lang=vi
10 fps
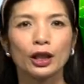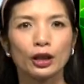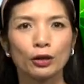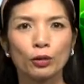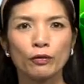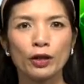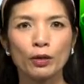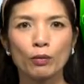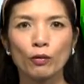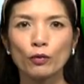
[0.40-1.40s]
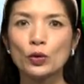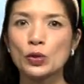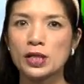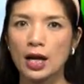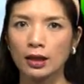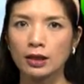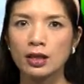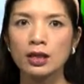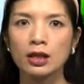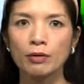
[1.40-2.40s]
Kính thưa quý vị, một vụ sạt lở
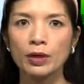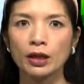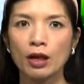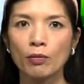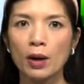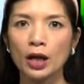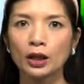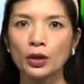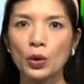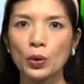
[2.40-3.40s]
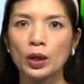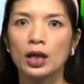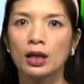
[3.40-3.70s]
đất ở miền đông bắc Ấn Độ